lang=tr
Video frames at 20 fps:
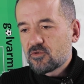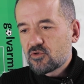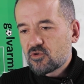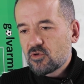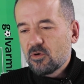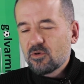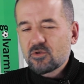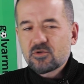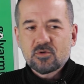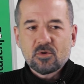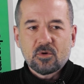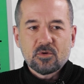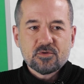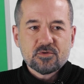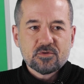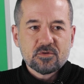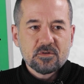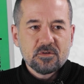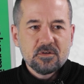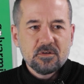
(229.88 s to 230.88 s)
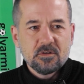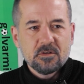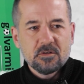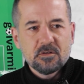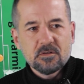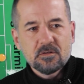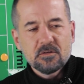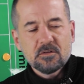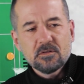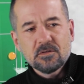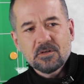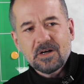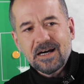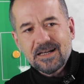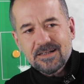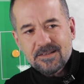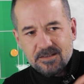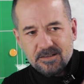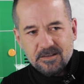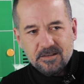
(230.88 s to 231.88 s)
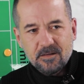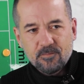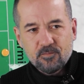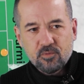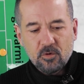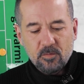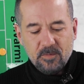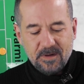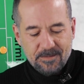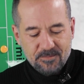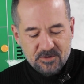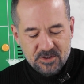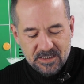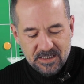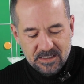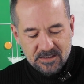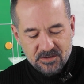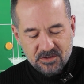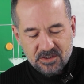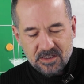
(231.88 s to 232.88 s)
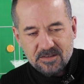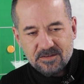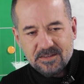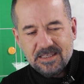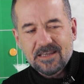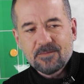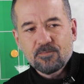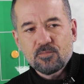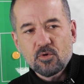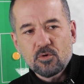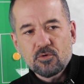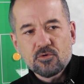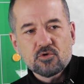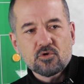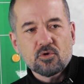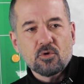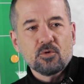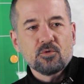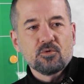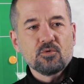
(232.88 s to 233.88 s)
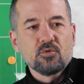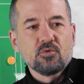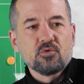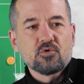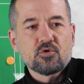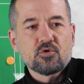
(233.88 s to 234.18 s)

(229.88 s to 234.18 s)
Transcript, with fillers: Çok zor. Ee, Arsenal'a problem çıkartacak tek bir oyuncu olduğunu